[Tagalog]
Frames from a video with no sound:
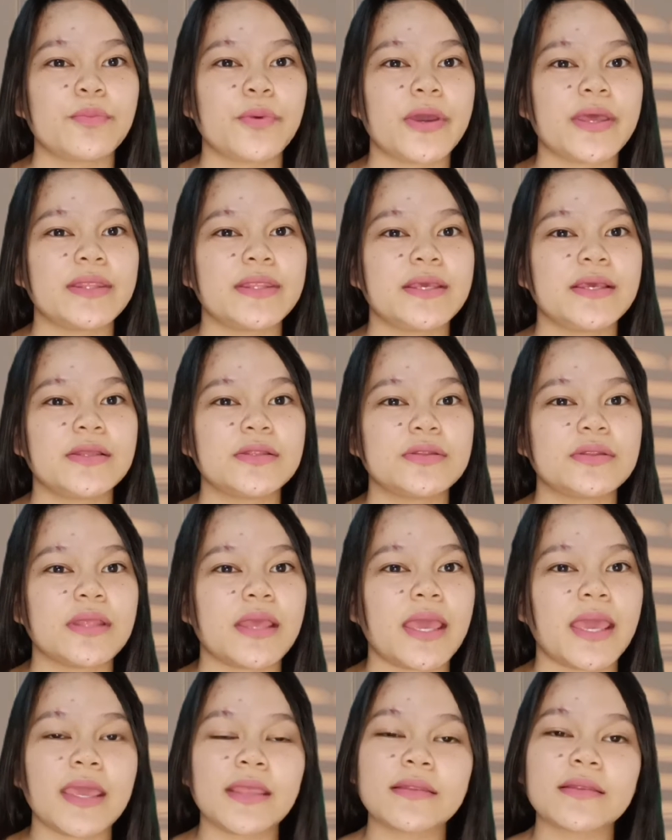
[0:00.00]
pwedeng
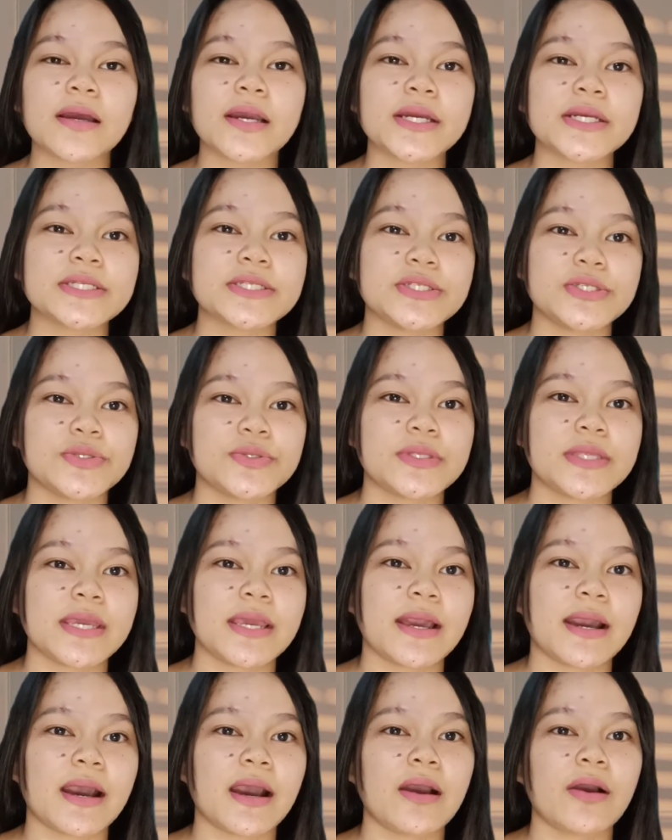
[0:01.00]
8 hours
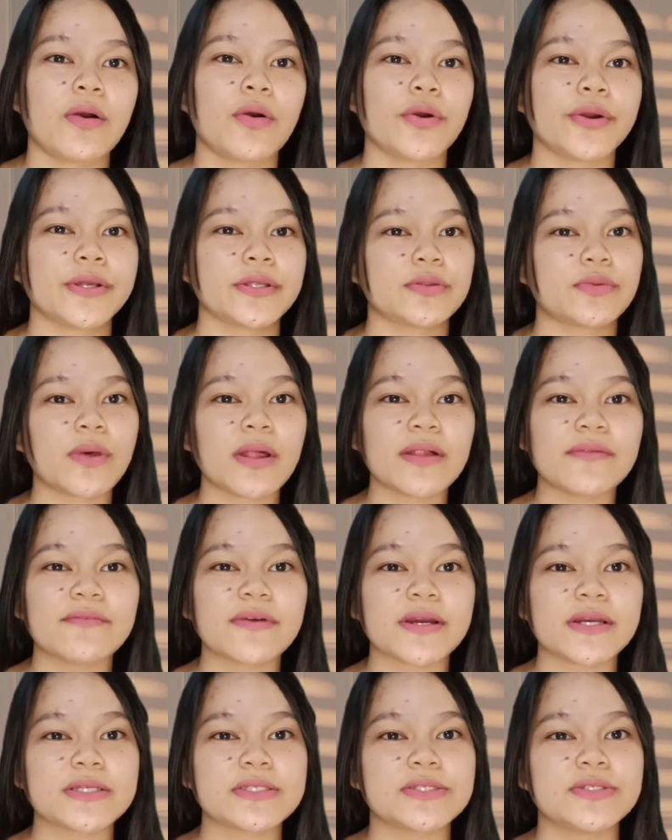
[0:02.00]
duty ka or 12
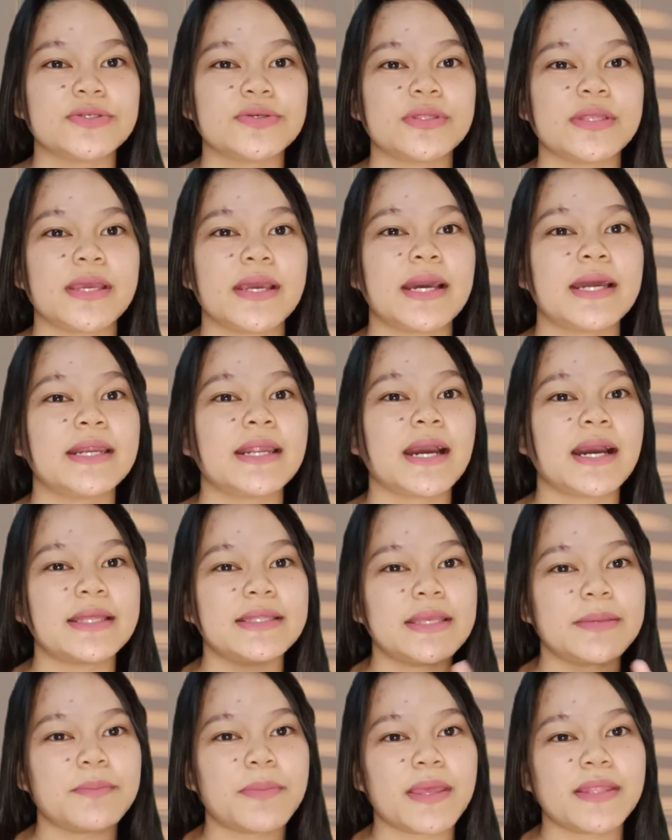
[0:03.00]
hours duty ka,
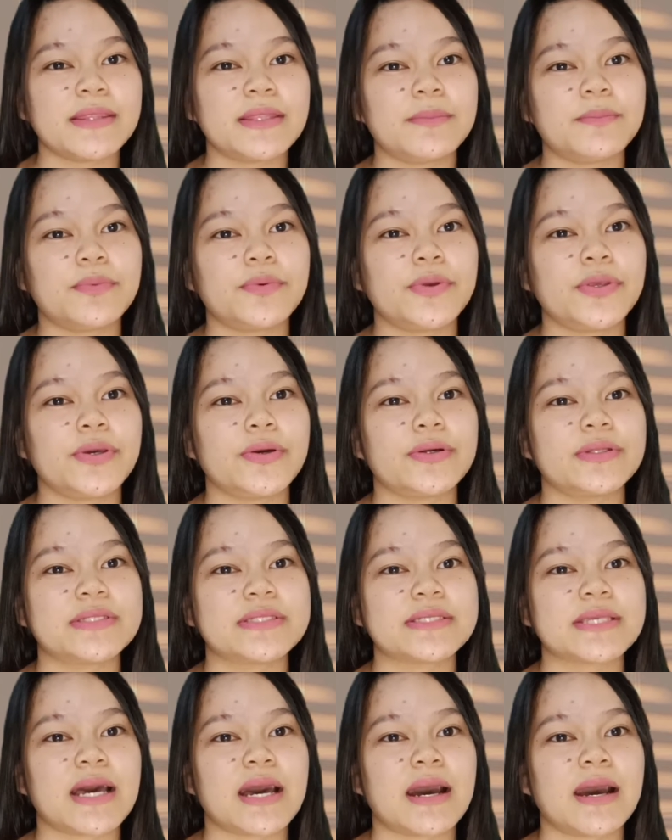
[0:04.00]
nakadepende po yon
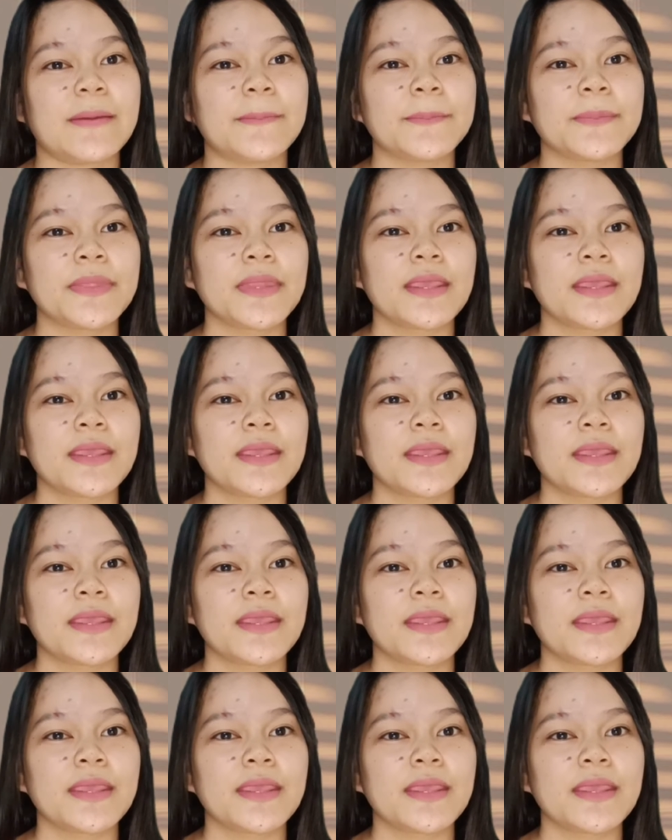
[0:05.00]
sa